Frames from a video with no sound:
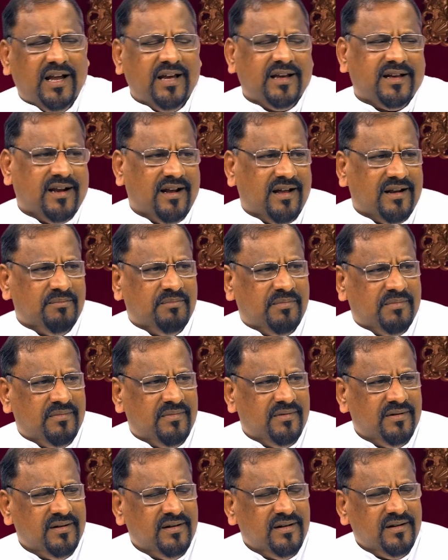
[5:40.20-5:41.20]
அழைக்கிறார்
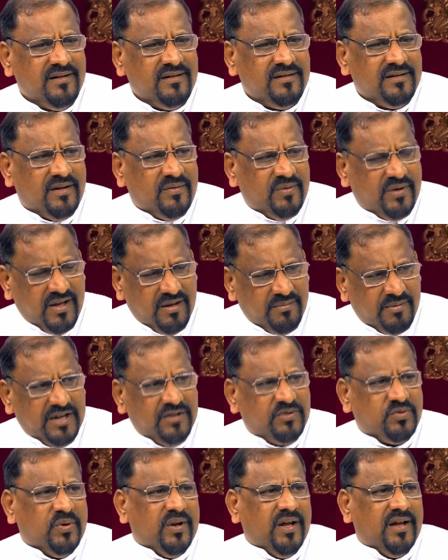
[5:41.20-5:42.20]
தன்னுடைய
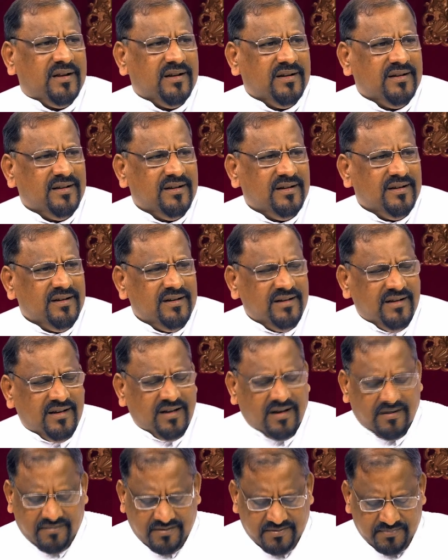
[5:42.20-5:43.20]
மைத்துனர்
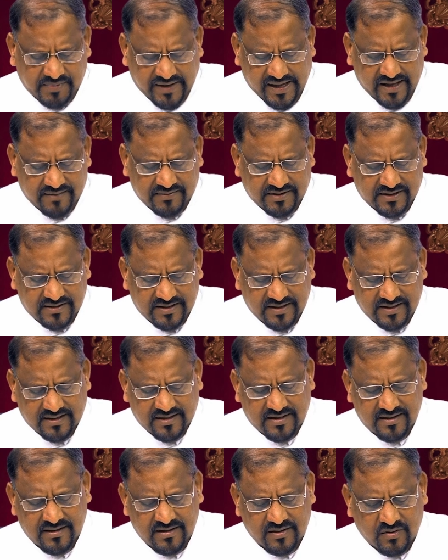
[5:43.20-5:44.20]
அவர் பெயர் வந்து
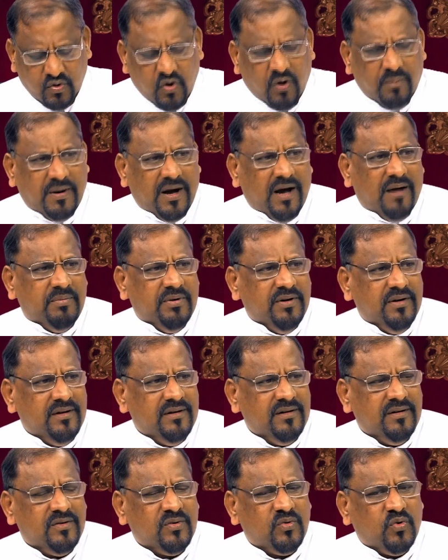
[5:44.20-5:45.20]
கோபாபு
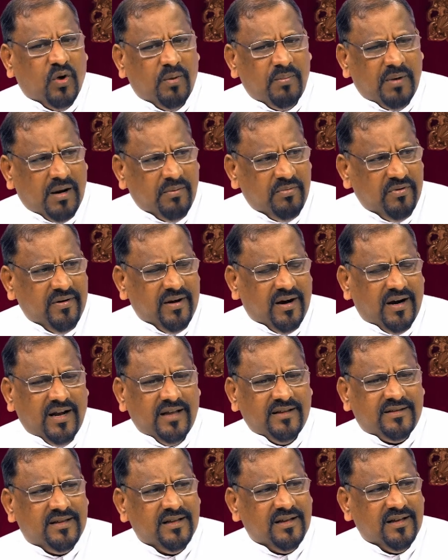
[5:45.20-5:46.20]
கோபாபுவை
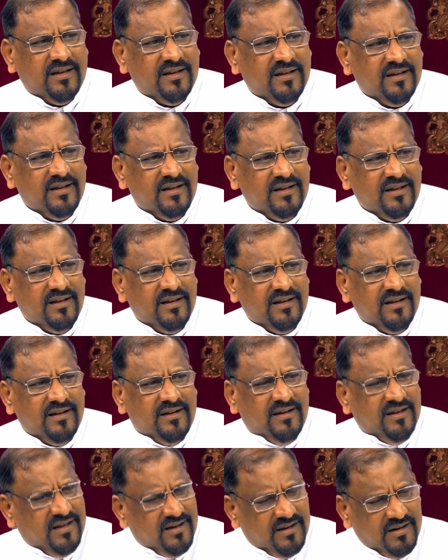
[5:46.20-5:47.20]
அழைத்து
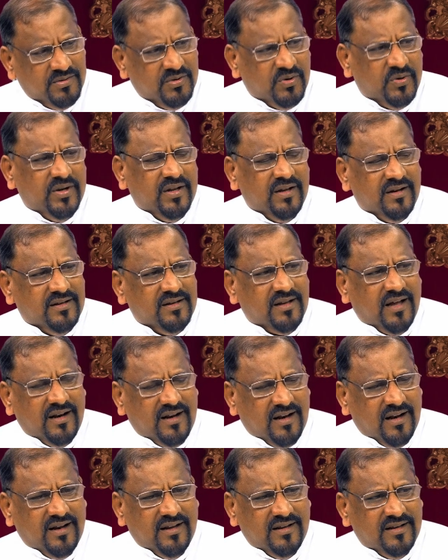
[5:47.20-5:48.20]
நீர் என்னோடு
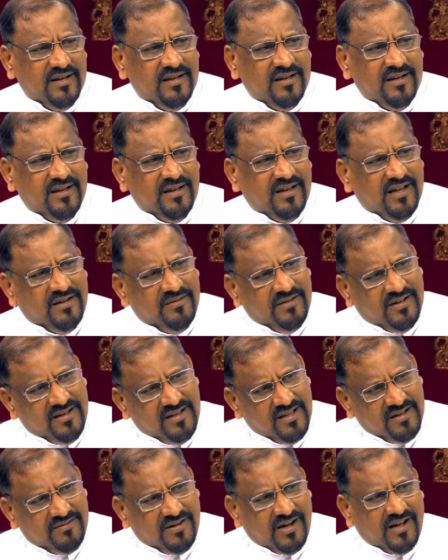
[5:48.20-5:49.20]
இருந்தால் நல்லது எனவே
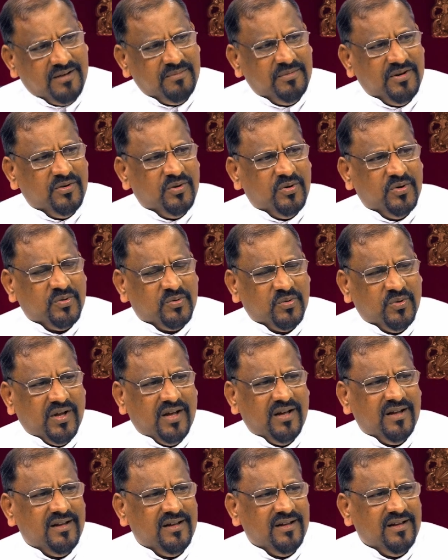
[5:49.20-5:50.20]
நீர் வாரும் என்னோடு கூட
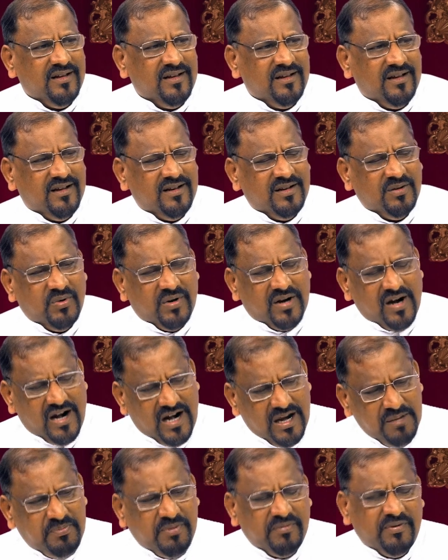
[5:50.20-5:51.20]
என்று ஒரு
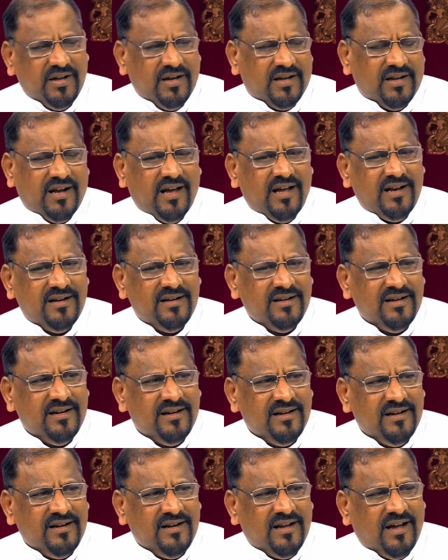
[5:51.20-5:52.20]
அழைப்பு விடுக்கிறார்
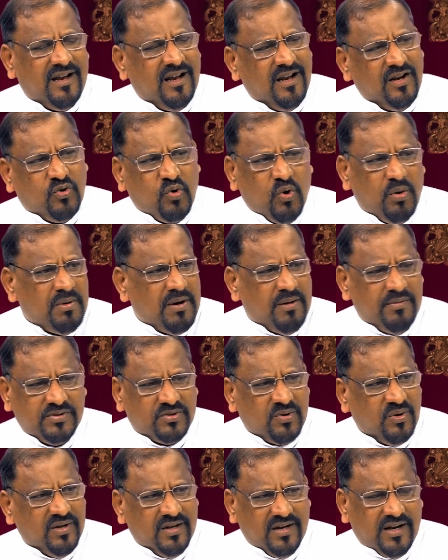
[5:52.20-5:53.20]
ஆனால் கோபாவை
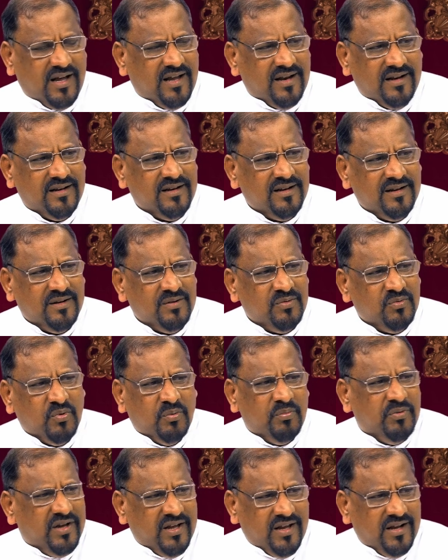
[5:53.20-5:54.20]
சொல்லுகிறார்
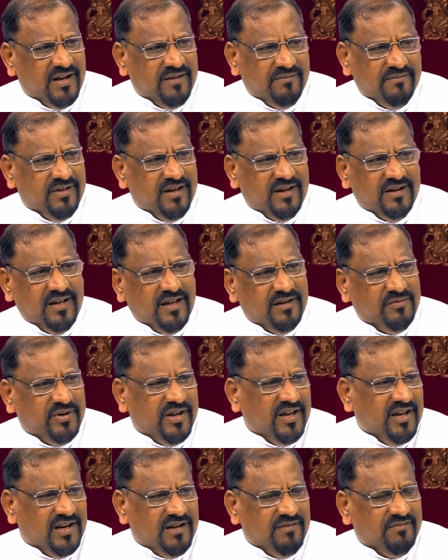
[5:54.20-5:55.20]
உம்முடைய இனம் வேறு
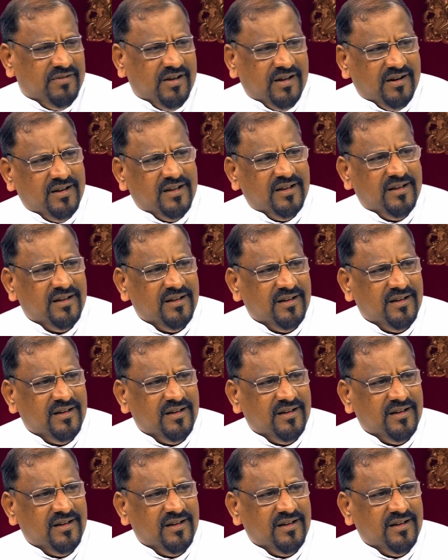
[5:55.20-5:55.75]
என்னுடைய இனம் வேறு